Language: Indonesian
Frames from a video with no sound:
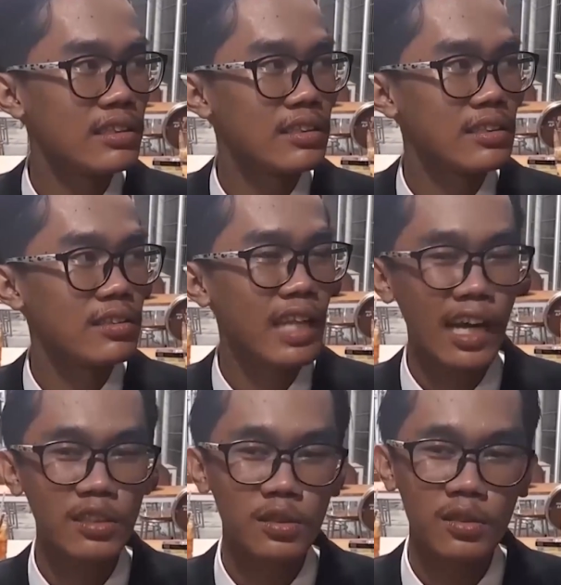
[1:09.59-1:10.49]
lalu
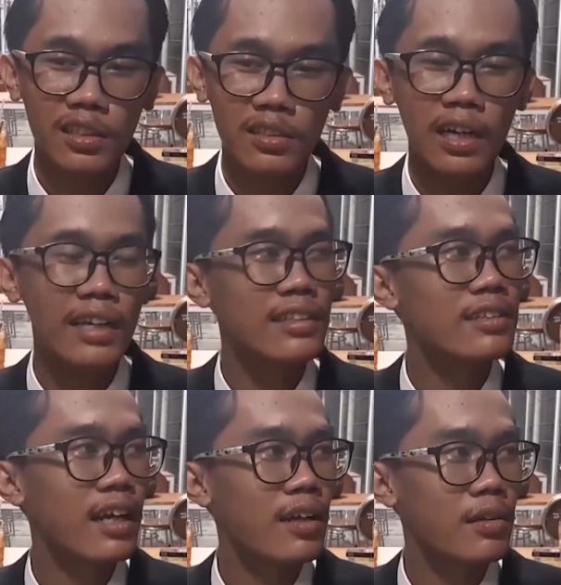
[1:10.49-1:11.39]
menarik lagi
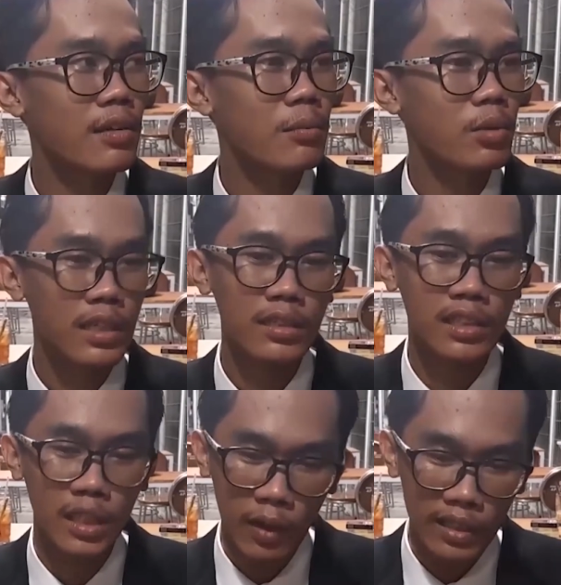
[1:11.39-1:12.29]
pencabutan
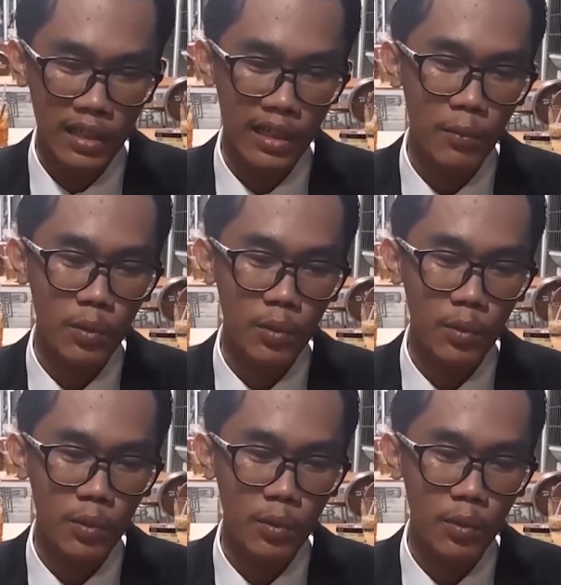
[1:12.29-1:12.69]
permohonan tersebut.